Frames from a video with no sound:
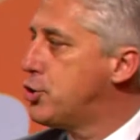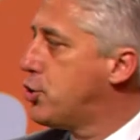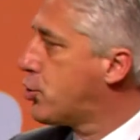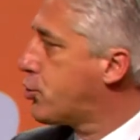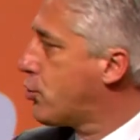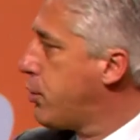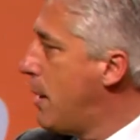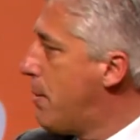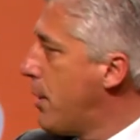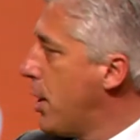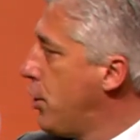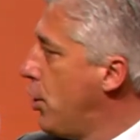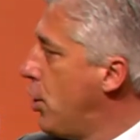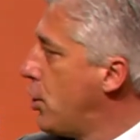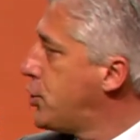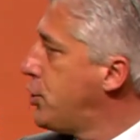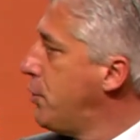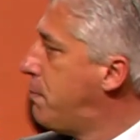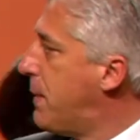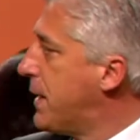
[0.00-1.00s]
os
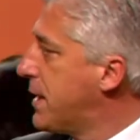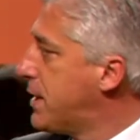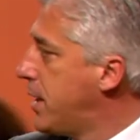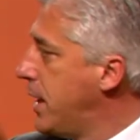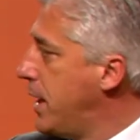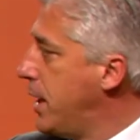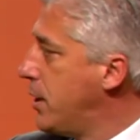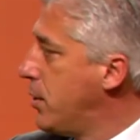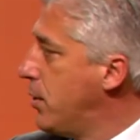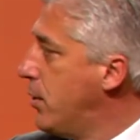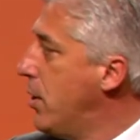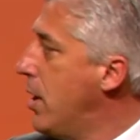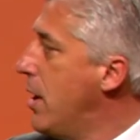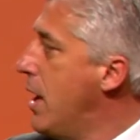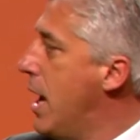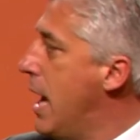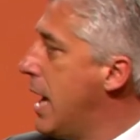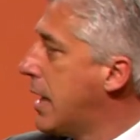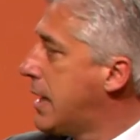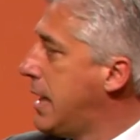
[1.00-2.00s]
colaboradores do partido
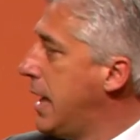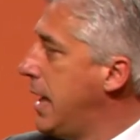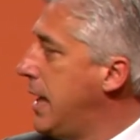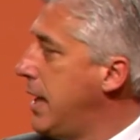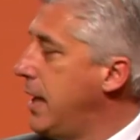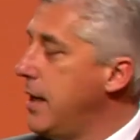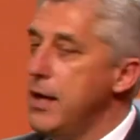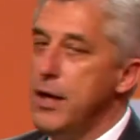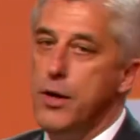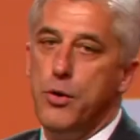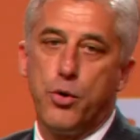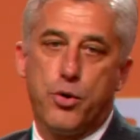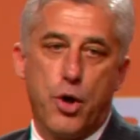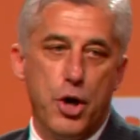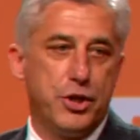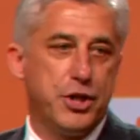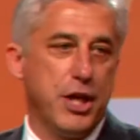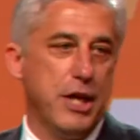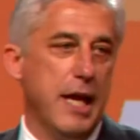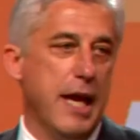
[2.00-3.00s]
aqui no
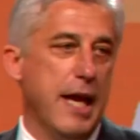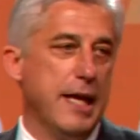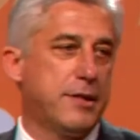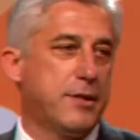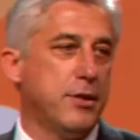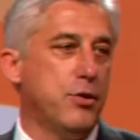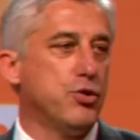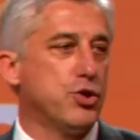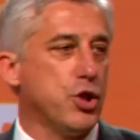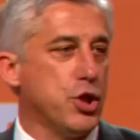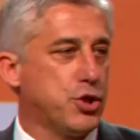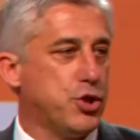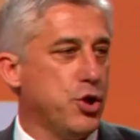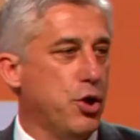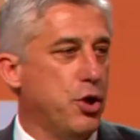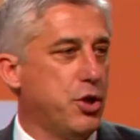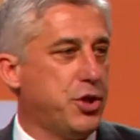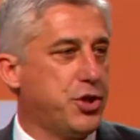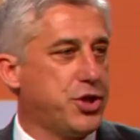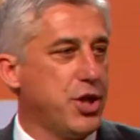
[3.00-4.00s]
continente, nos
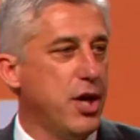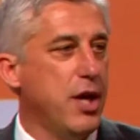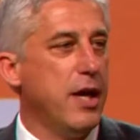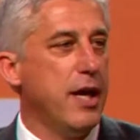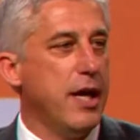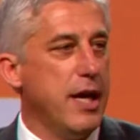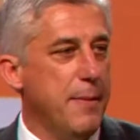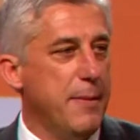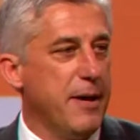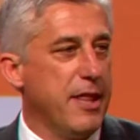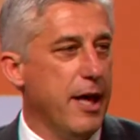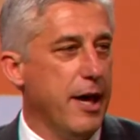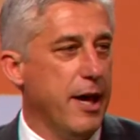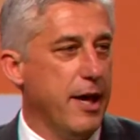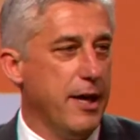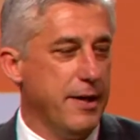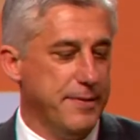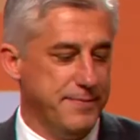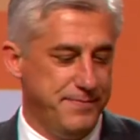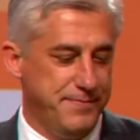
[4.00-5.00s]
Açores e na Madeira.